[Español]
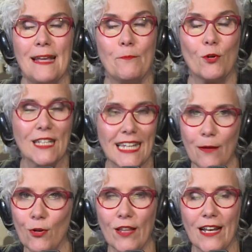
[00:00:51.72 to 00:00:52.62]
¿Por qué
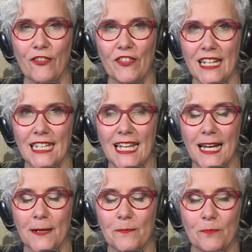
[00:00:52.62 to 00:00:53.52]
hablo de la
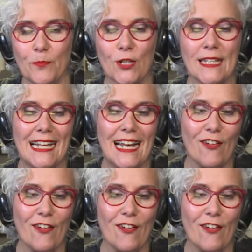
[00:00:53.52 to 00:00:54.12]
feria? Porque en